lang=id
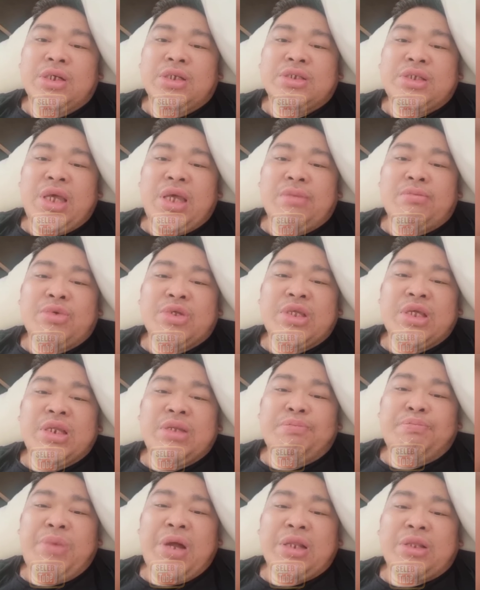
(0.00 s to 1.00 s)
Saya mau
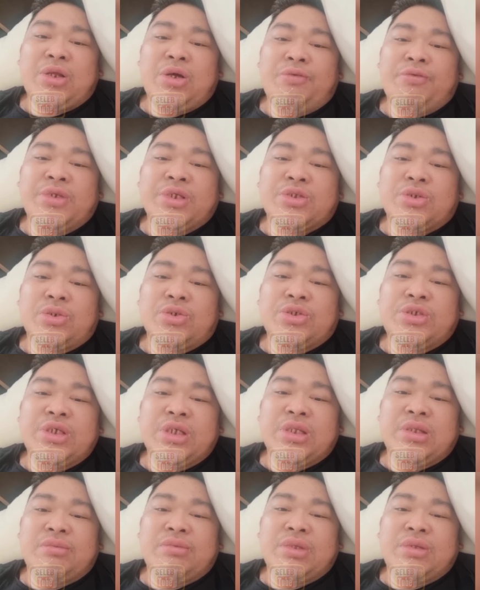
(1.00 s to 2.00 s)
jadi part of the
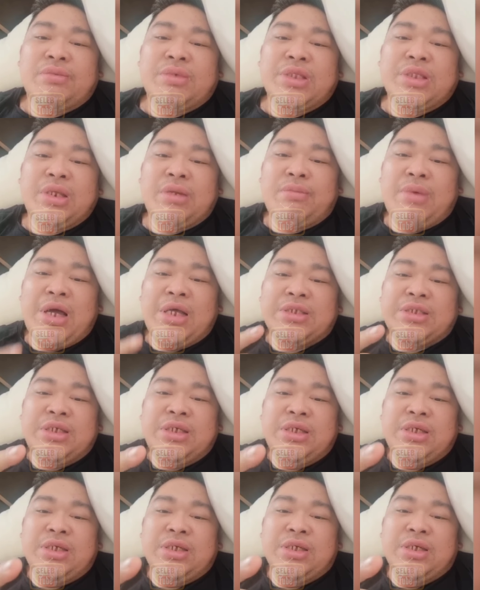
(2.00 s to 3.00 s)
solution teman-teman. Terima
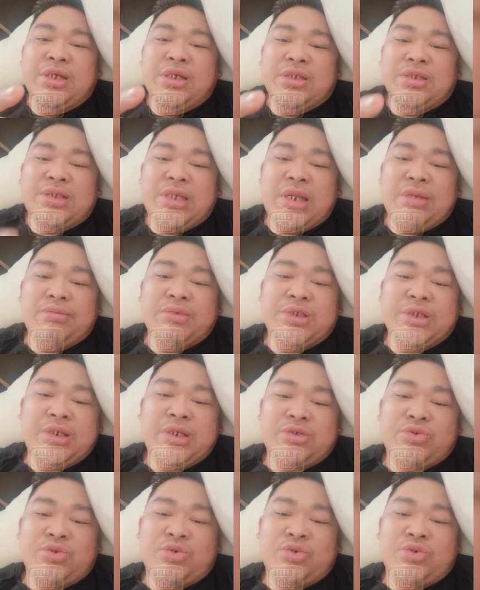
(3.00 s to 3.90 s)
kasih. Salam cerdas